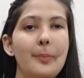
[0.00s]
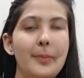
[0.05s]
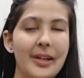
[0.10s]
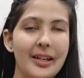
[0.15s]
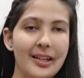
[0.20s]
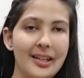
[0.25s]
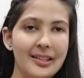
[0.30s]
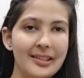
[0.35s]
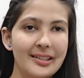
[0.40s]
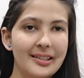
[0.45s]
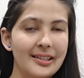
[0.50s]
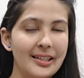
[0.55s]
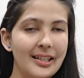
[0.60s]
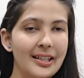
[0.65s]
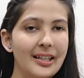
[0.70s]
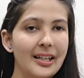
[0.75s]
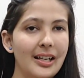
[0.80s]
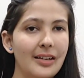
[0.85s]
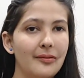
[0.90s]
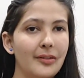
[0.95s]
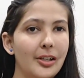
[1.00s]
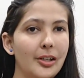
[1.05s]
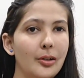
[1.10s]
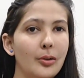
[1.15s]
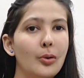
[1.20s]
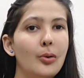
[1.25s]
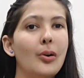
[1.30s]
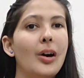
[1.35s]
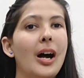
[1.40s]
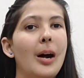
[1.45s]
पेरेंट्स देख रहे हैं
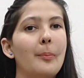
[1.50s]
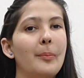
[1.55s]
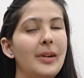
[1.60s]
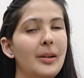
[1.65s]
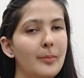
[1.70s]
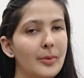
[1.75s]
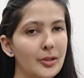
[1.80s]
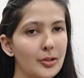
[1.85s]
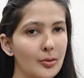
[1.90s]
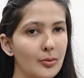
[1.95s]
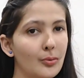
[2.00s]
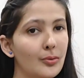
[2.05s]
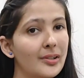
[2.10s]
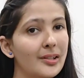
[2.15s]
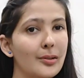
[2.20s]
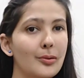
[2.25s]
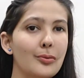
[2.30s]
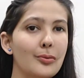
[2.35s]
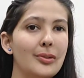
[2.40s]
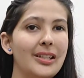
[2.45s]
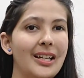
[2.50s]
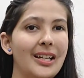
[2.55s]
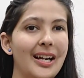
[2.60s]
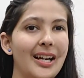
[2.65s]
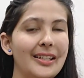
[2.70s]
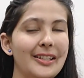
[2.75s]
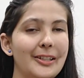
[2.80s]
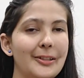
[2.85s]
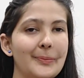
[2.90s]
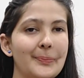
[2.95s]
वीडियो अपने बच्चों को ज़रूर
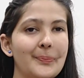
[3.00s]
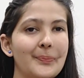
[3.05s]
दिखाइए